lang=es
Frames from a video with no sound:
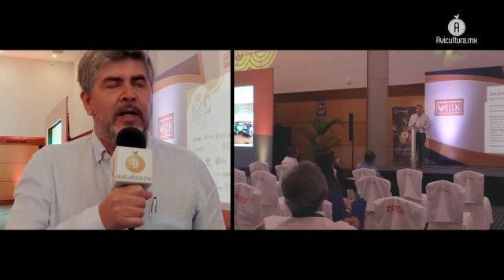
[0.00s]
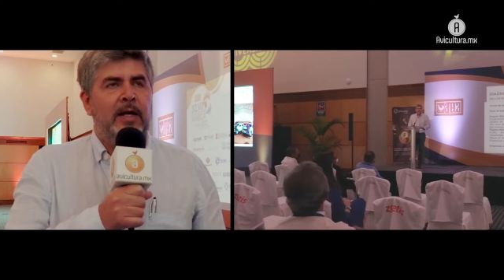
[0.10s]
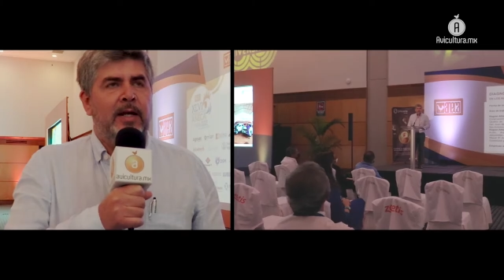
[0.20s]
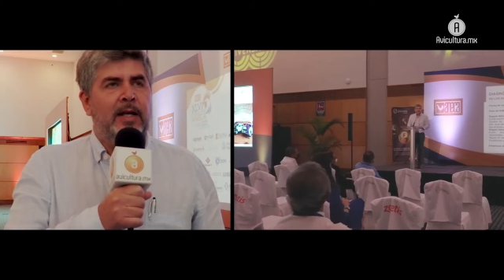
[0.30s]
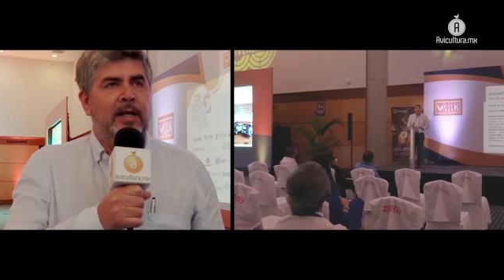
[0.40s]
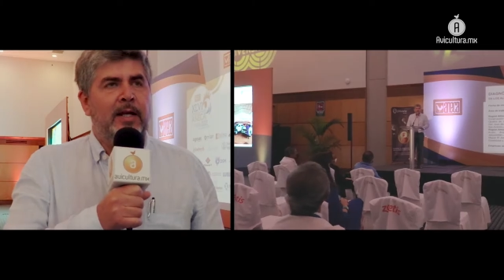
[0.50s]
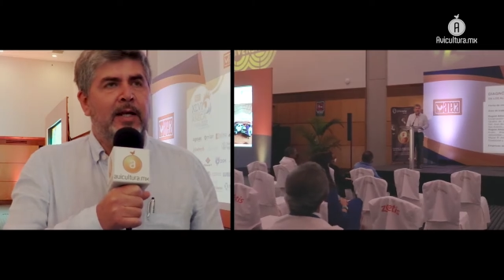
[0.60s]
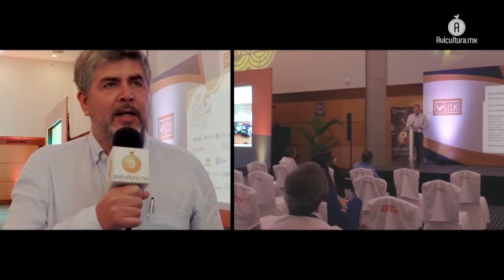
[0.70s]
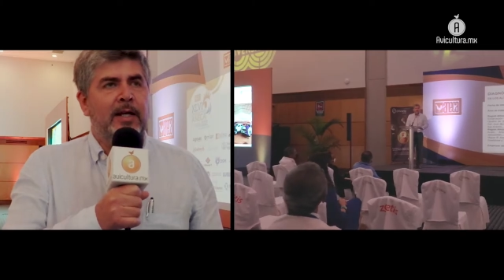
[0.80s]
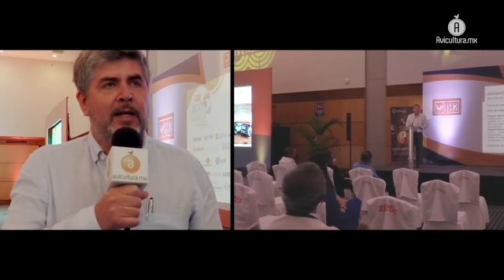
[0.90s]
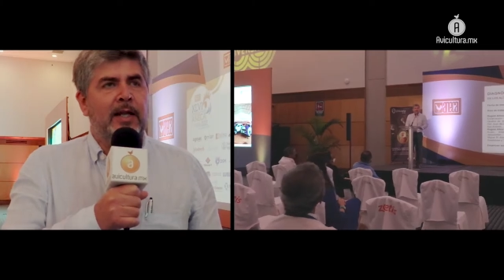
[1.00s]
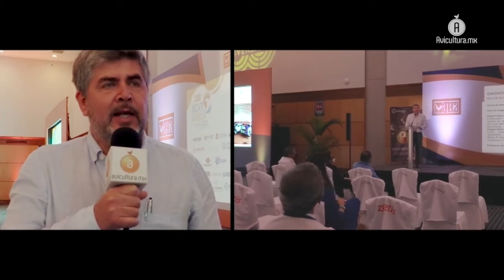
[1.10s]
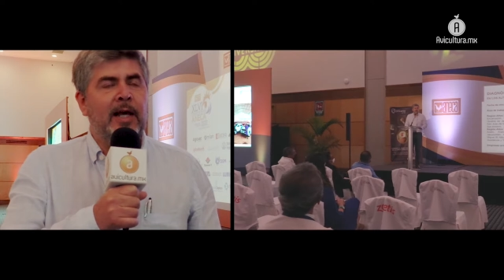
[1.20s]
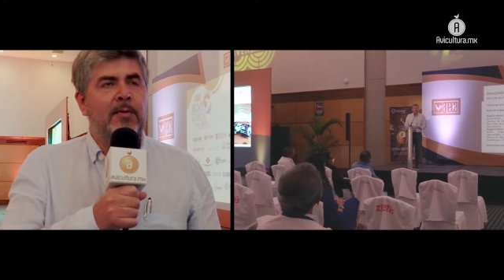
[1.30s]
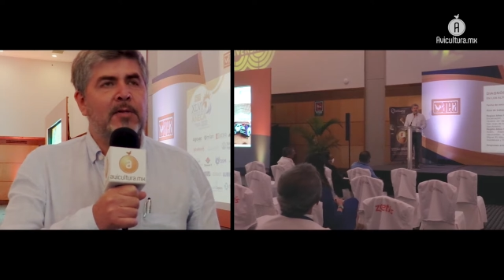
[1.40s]
en que
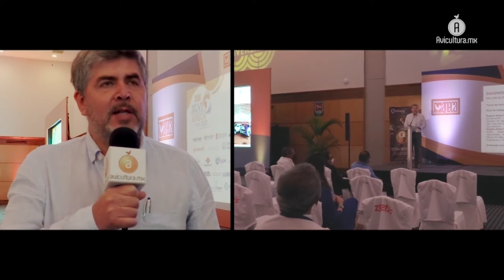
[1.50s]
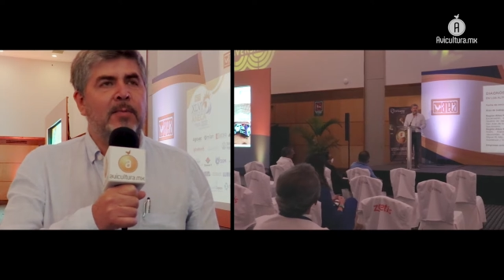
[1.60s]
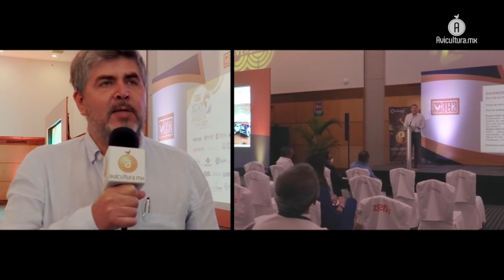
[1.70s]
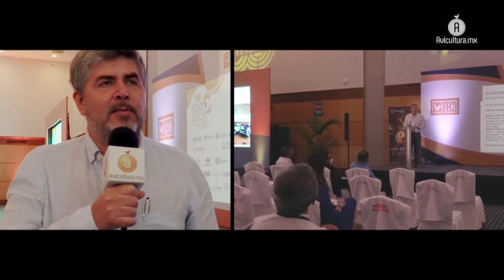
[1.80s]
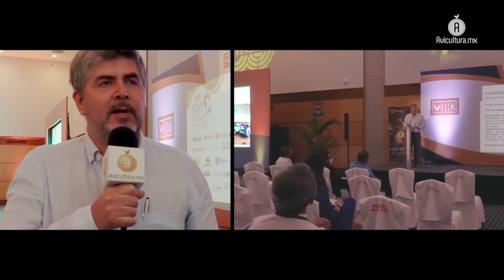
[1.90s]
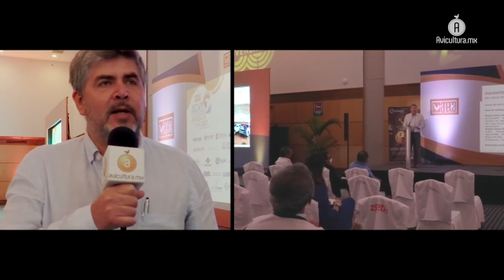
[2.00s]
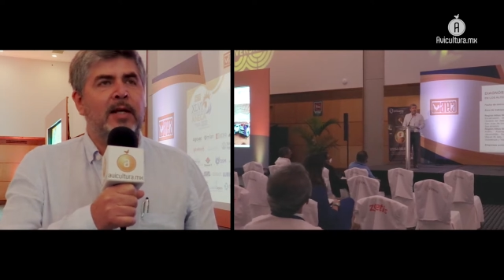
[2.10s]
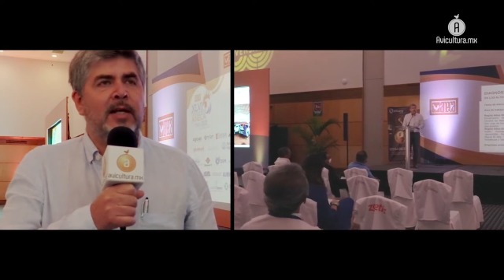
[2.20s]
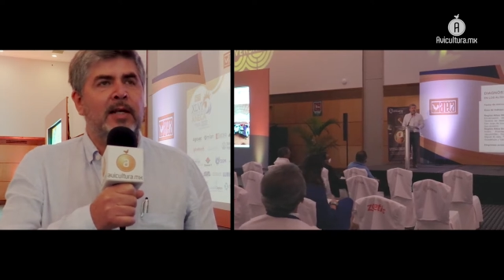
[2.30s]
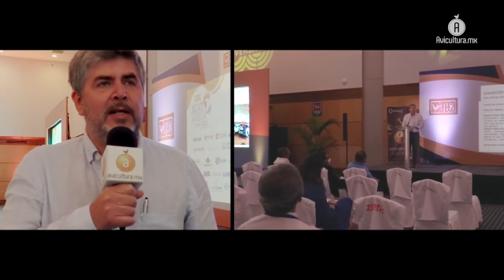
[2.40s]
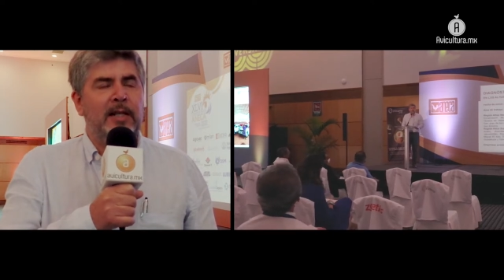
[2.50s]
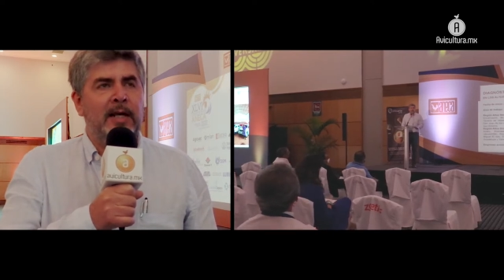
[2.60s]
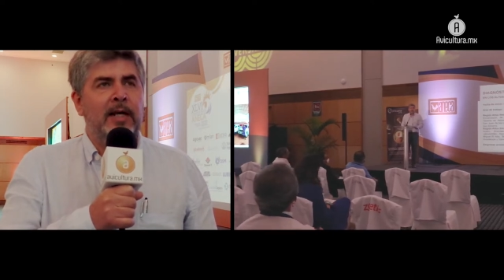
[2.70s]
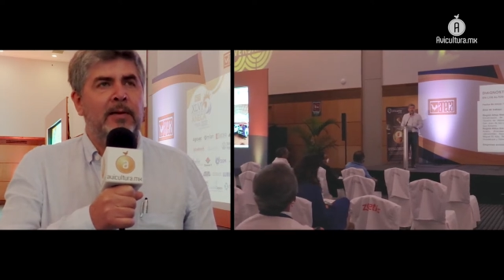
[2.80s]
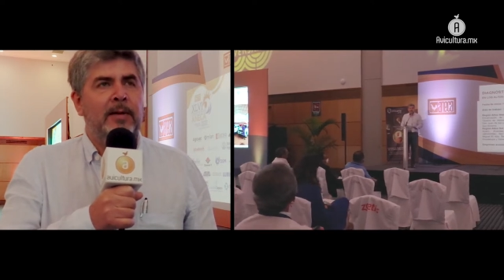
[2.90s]
tengamos la misma
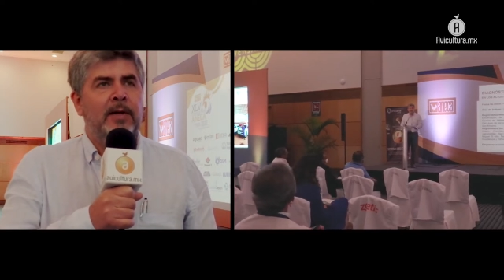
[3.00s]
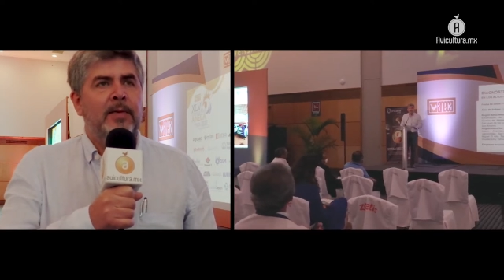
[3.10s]
idea